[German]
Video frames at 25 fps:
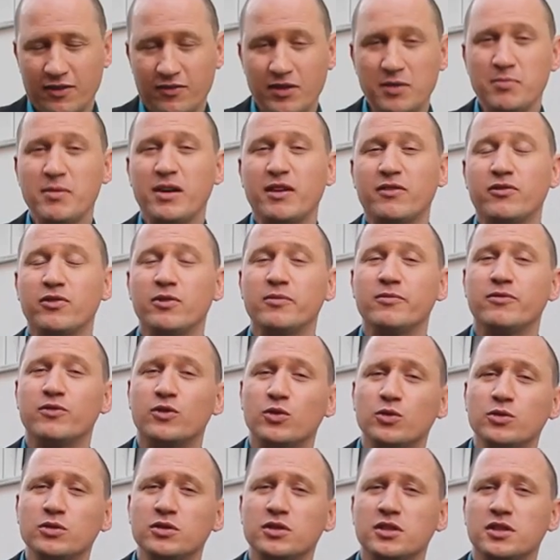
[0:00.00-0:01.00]
Wie man fünf
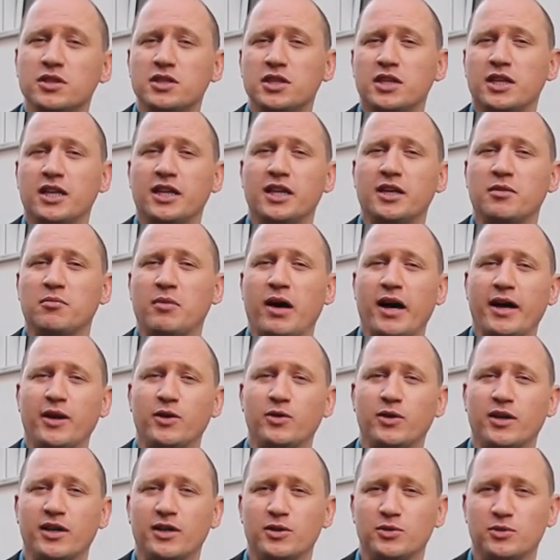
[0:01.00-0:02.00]
unterschiedliche
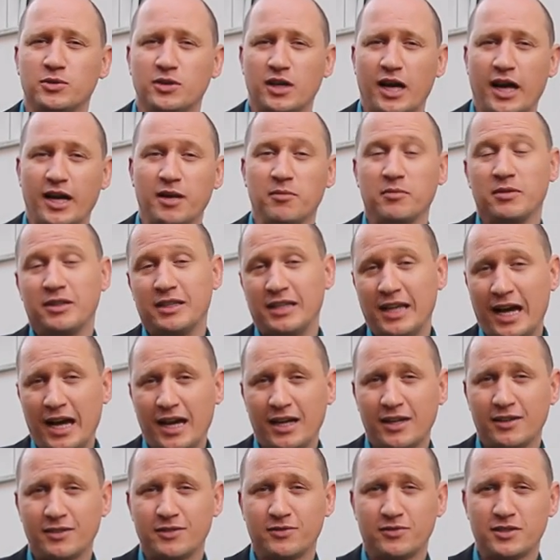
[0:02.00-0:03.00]
Meinungen unter einem Dach
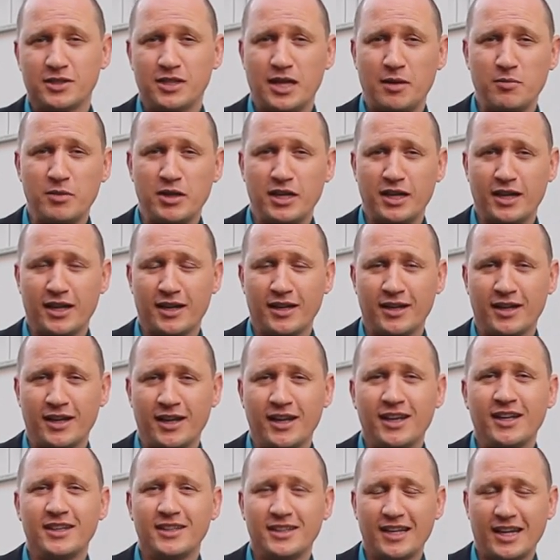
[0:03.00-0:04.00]
versammeln kann,
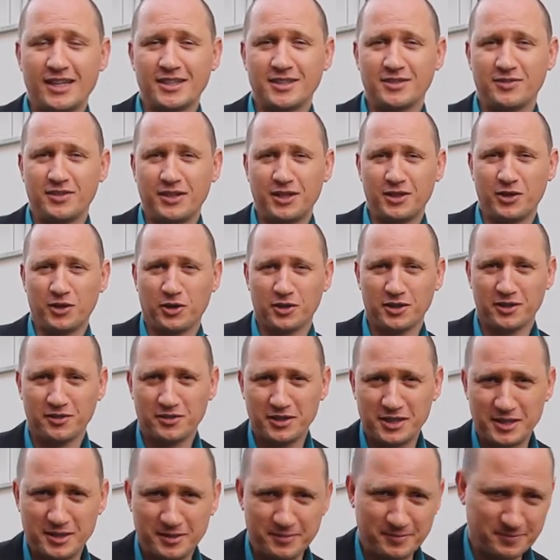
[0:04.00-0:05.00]
das will ich heute
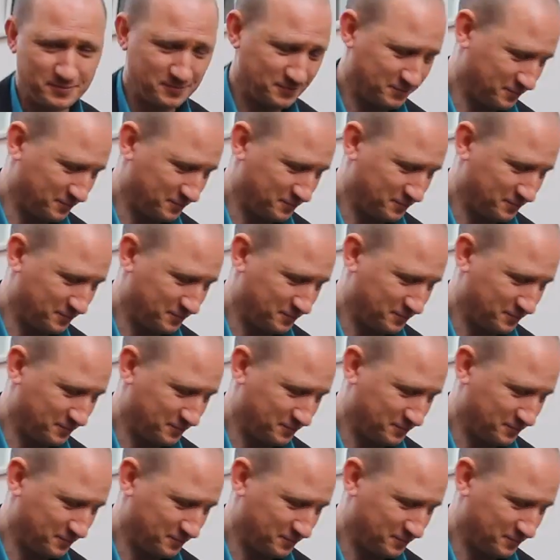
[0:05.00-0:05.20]
wissen.